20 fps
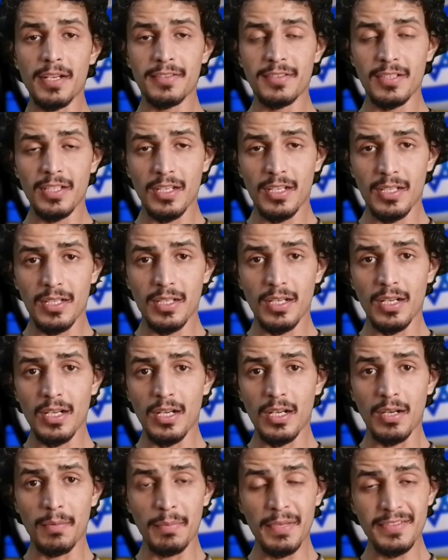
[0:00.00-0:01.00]
बलस्टिक
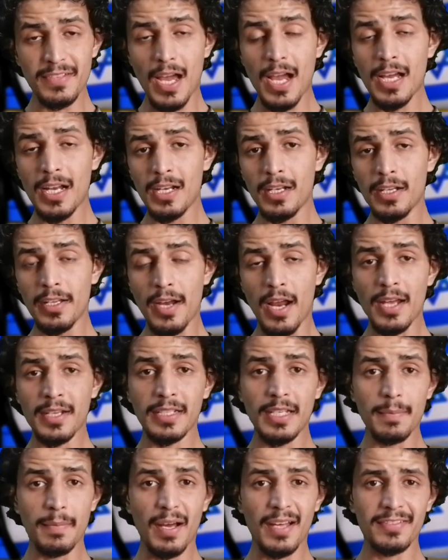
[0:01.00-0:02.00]
मिज़ाइल
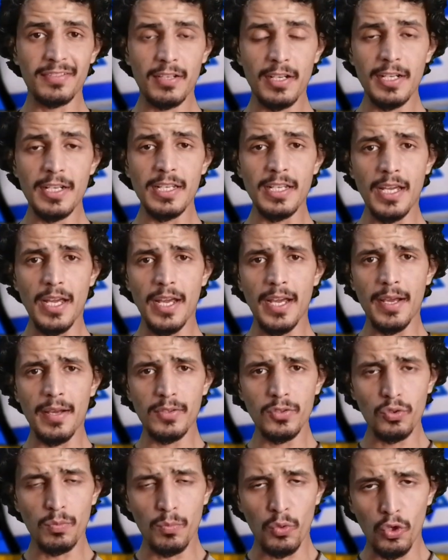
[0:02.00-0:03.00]
ईरान के पास रेडी हैं
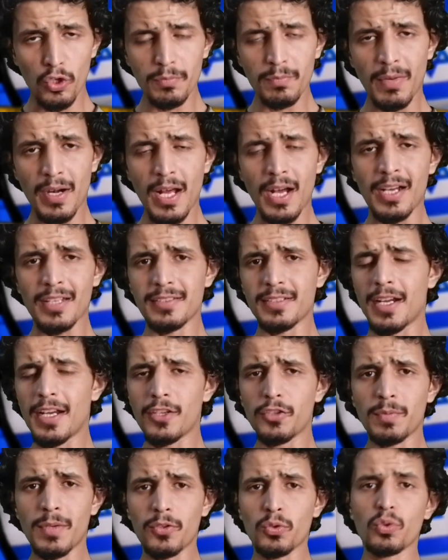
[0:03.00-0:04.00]
जो बहुत बड़ा ख़तरा
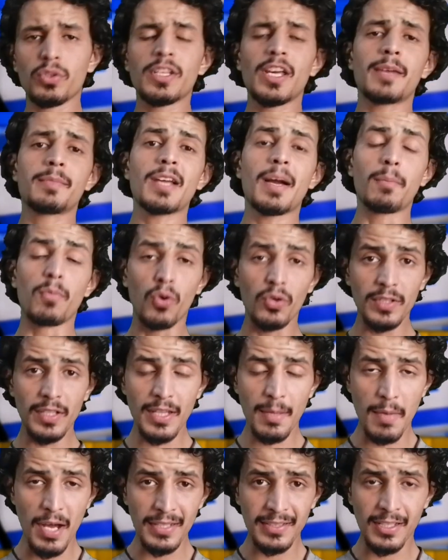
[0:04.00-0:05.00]
है इस पर सऊदी अरबिया बहुत
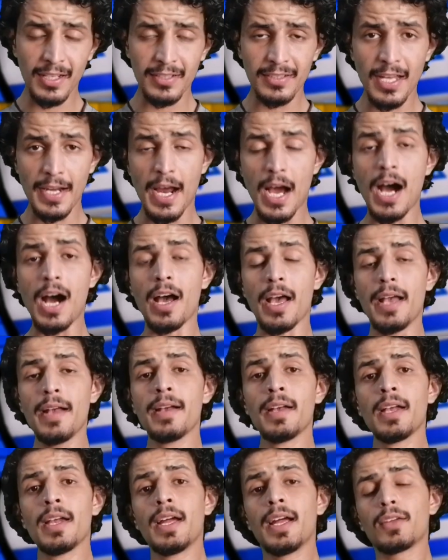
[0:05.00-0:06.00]
ज़्यादा बात करता रहा है
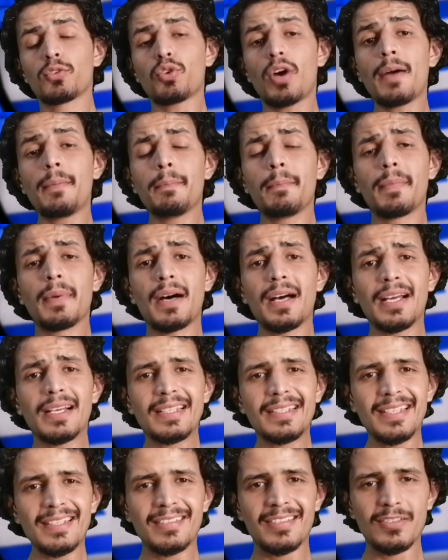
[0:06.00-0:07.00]
तो
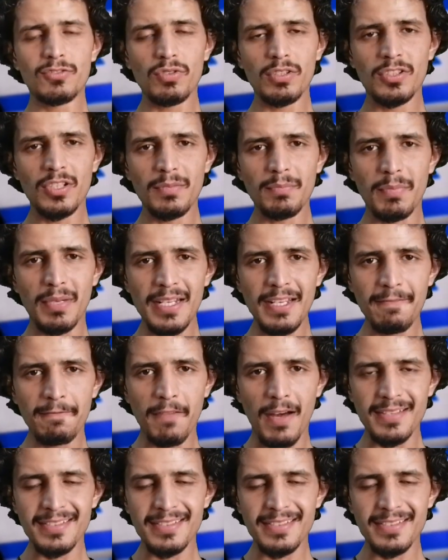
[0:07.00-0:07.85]
अब ये सिचुएशन बड़ी